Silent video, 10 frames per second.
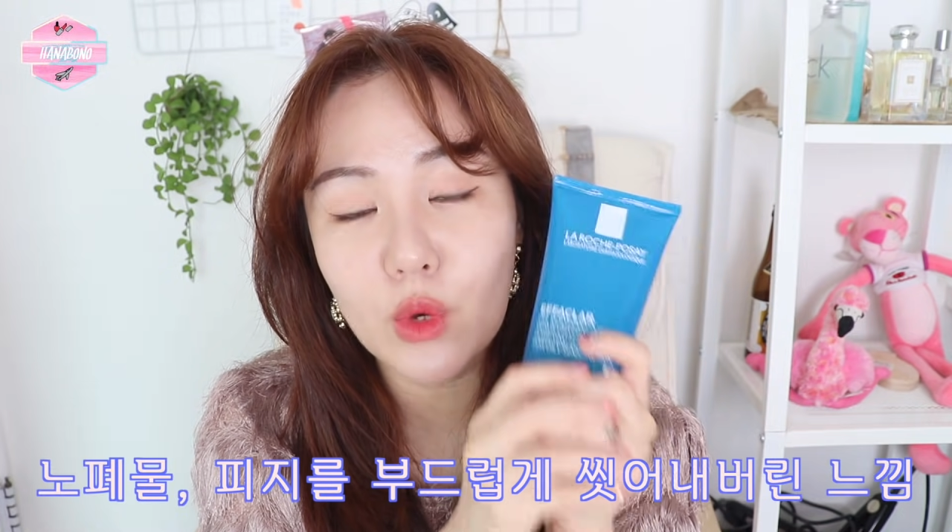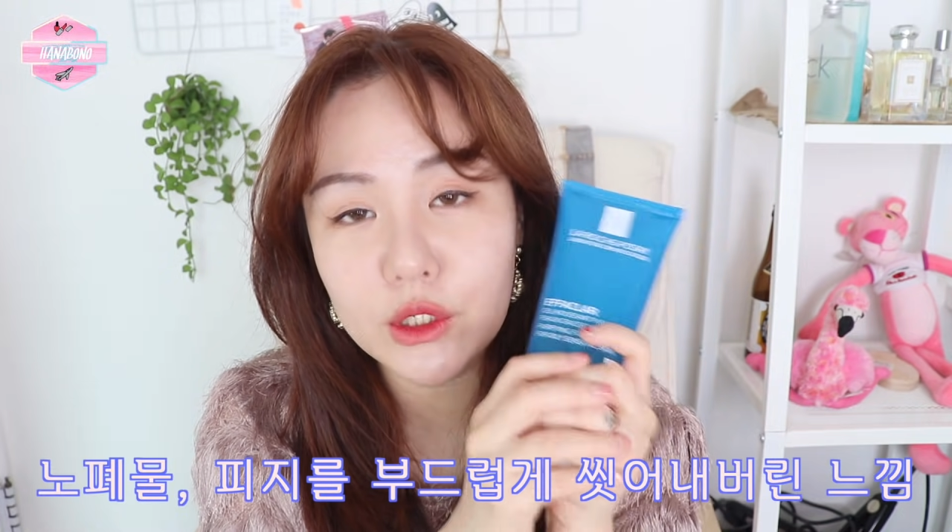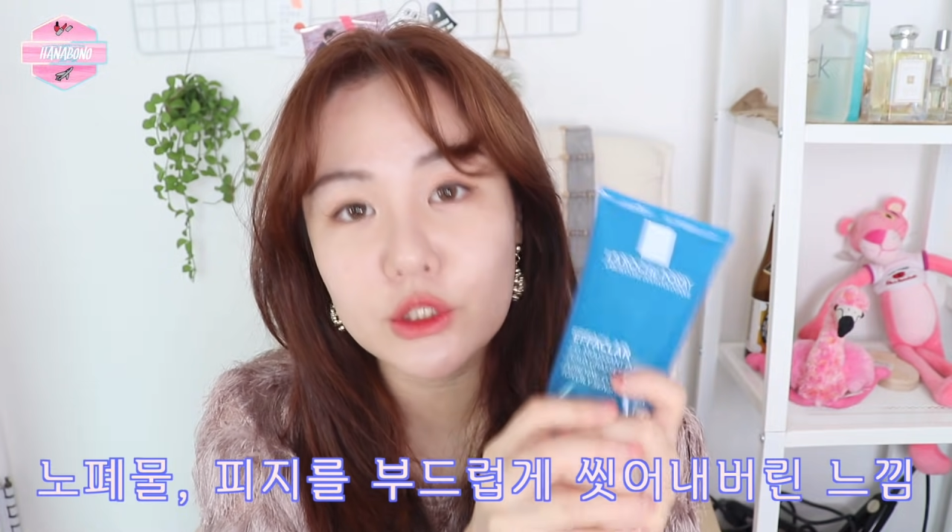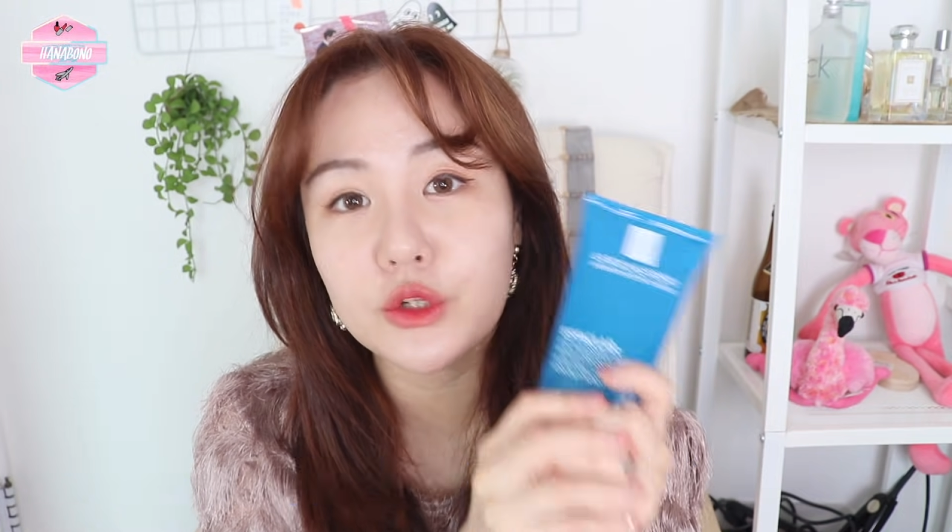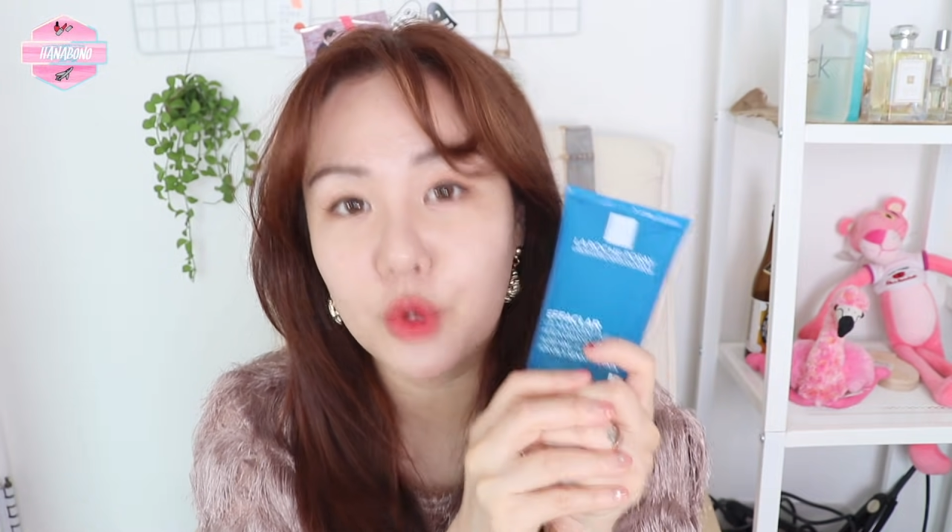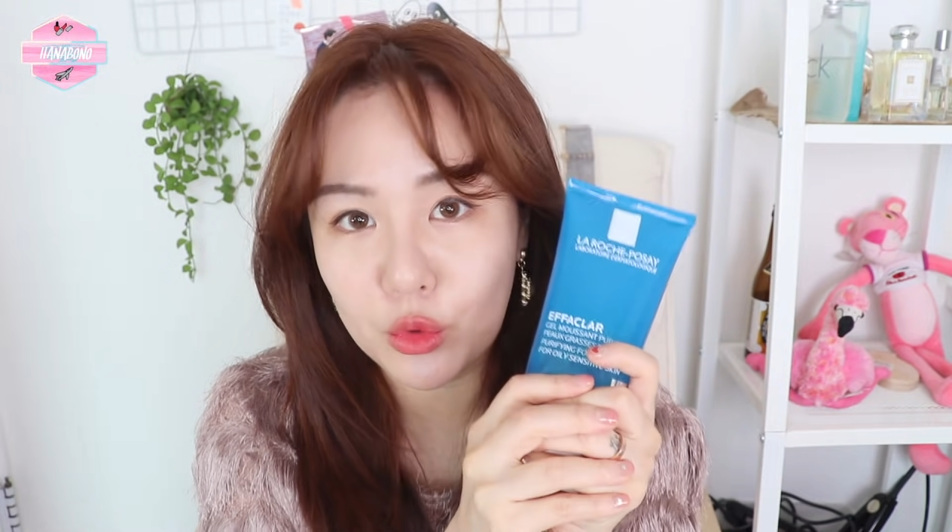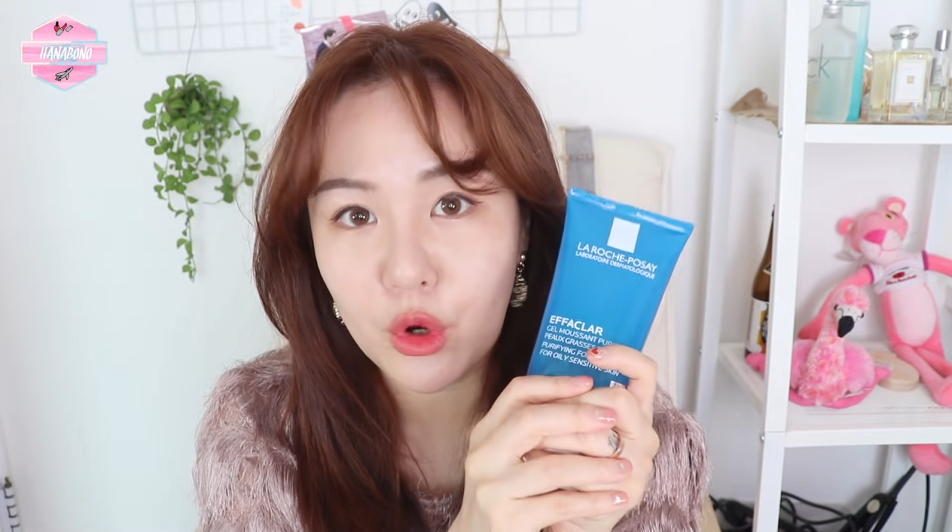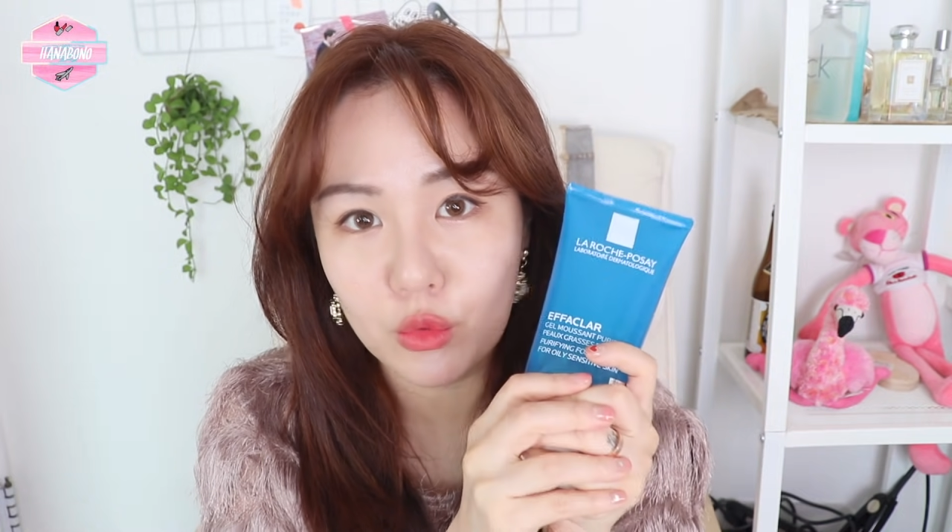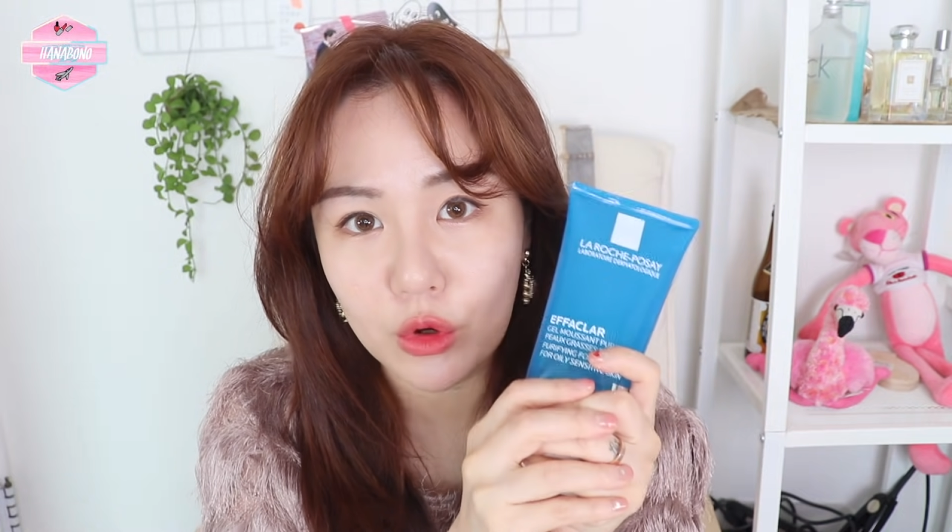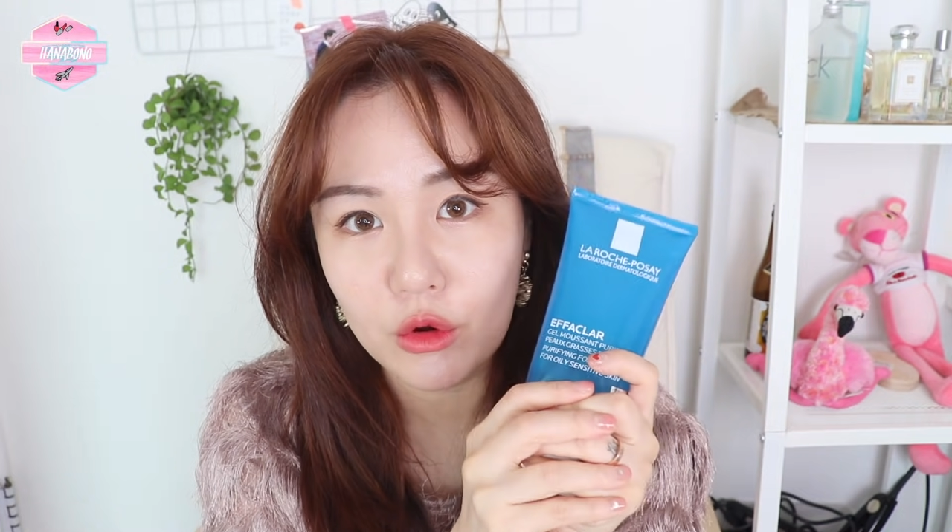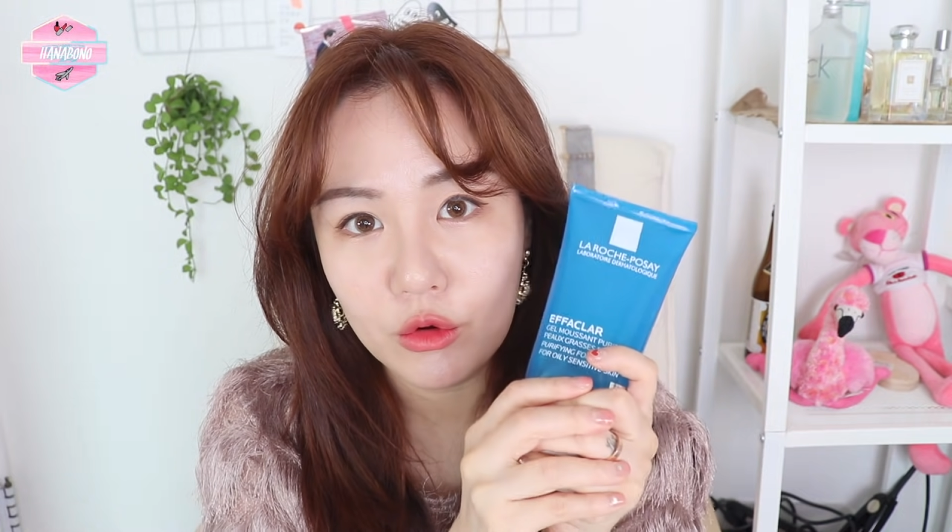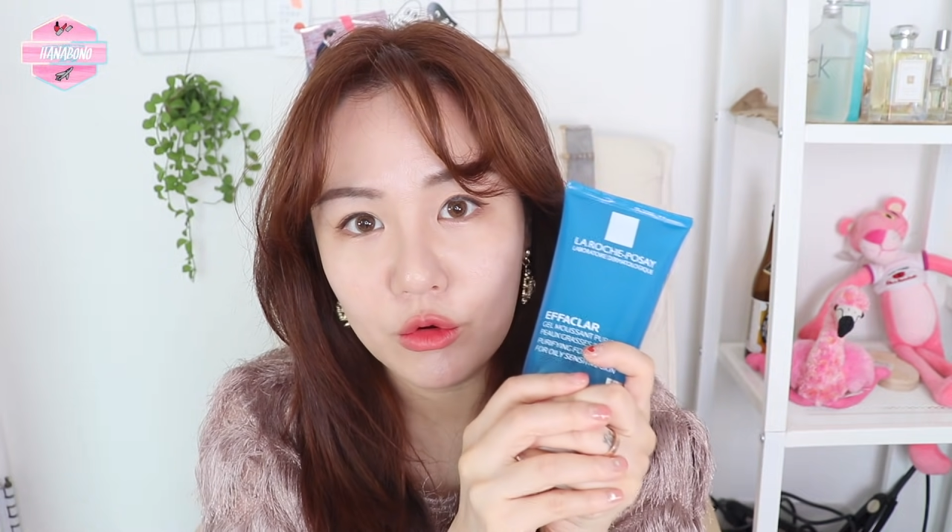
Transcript: 확실히 되더라고요.